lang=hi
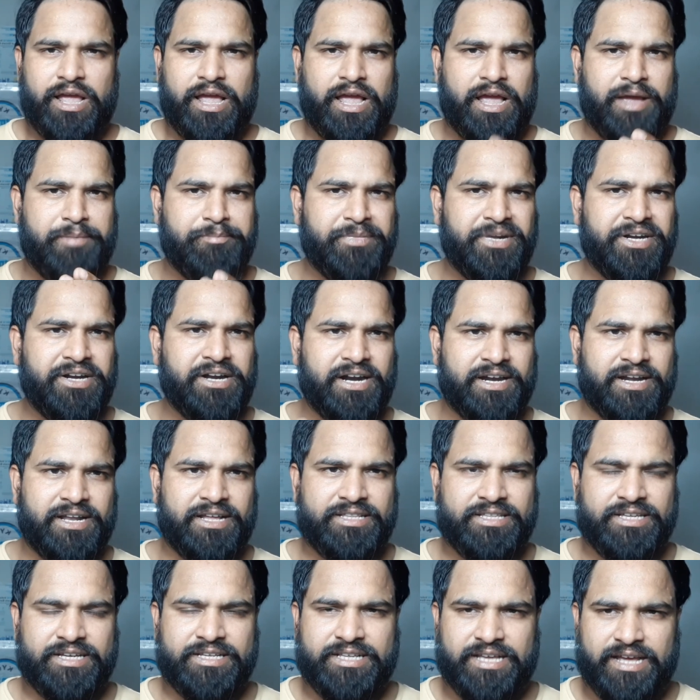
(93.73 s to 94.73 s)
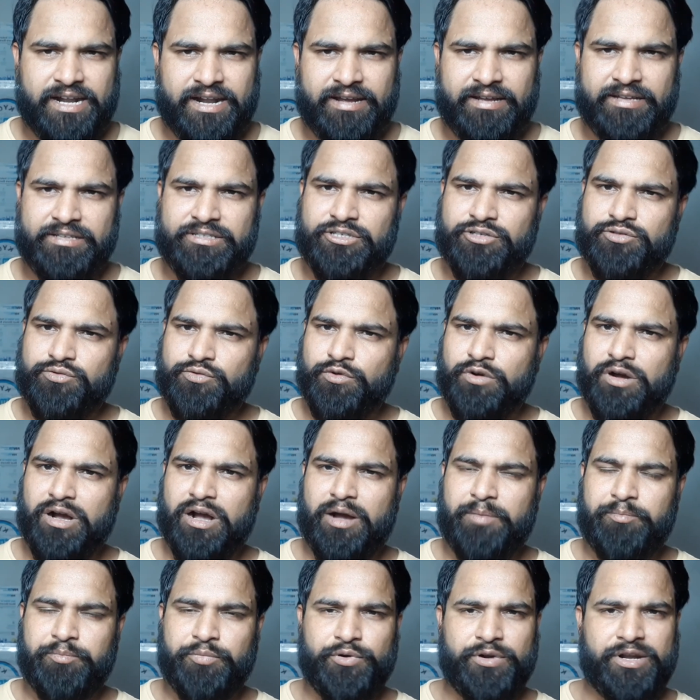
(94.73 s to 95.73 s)
एम डाटा दिया जा रहा है जिसको
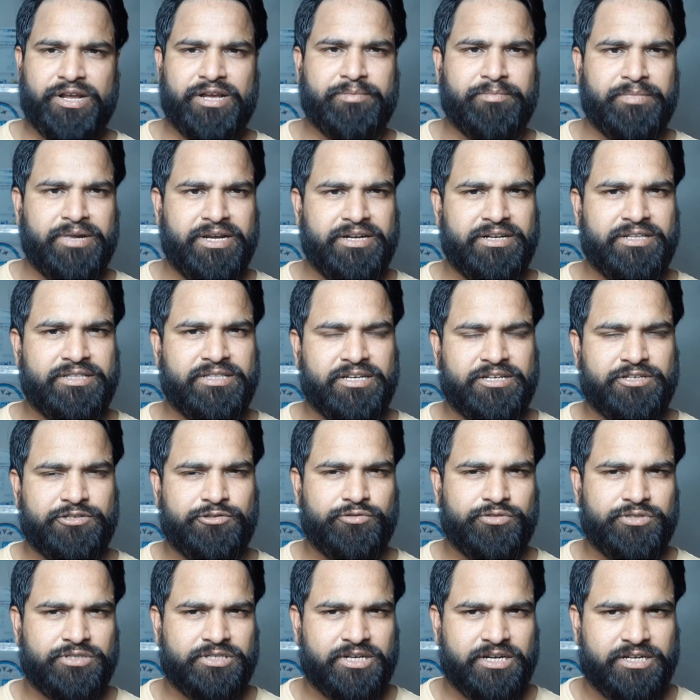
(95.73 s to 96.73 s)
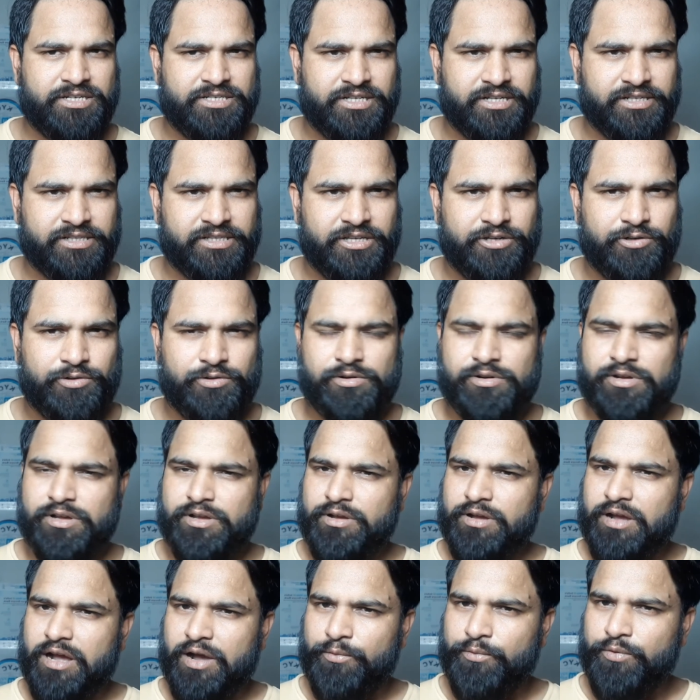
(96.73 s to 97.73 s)
आप पूरे एक महीने तक यूज कर सकते हो
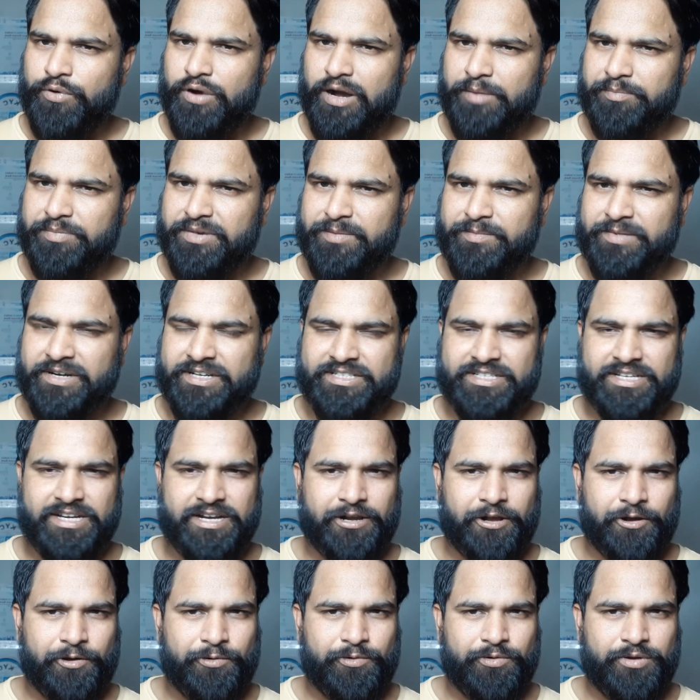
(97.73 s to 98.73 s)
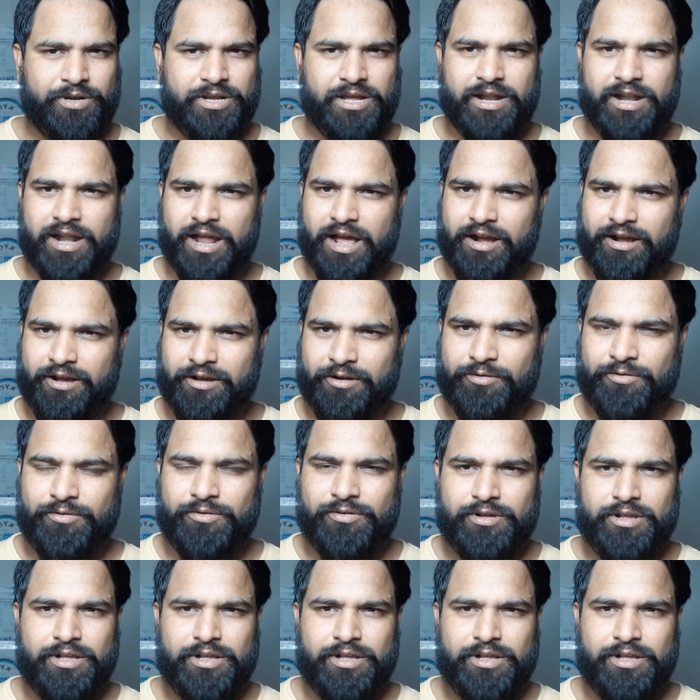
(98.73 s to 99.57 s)
वो आपकी मर्जी है करो या ना करो